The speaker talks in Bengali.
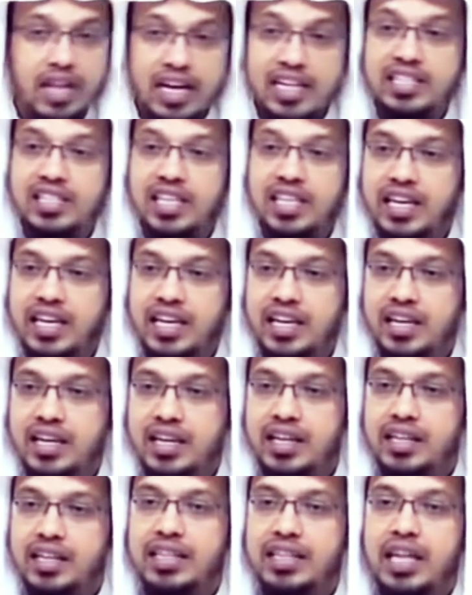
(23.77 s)
জাহেজ নাই
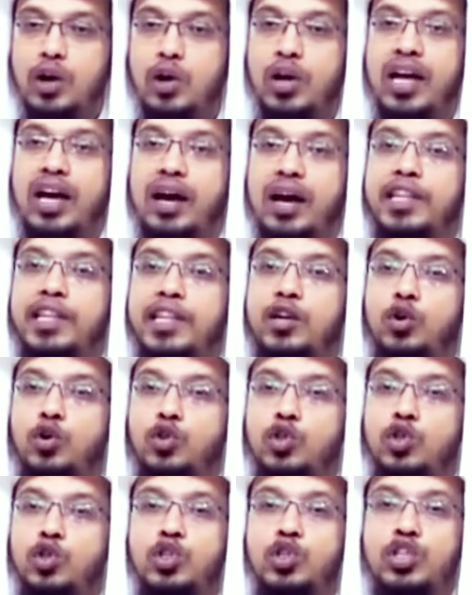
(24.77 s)
তাহলে আমাদের
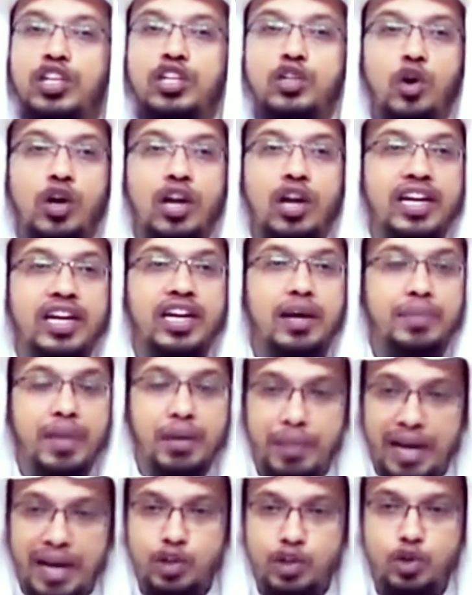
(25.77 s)
অজু যদি টয়লেটে
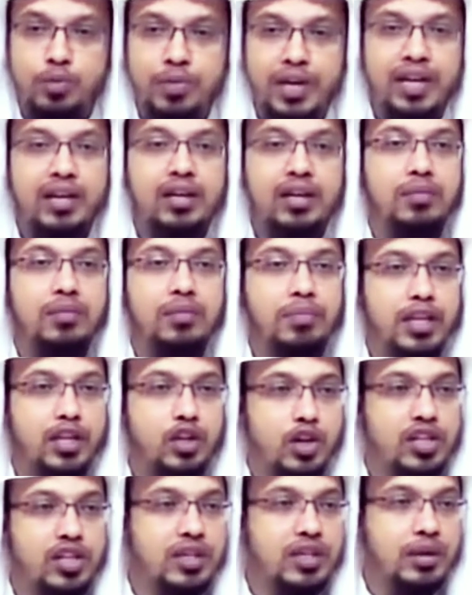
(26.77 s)
আপনার বাথরুমের
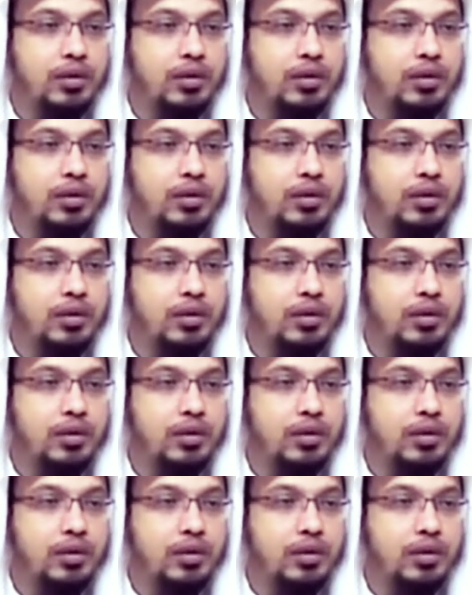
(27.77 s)
ভেতরে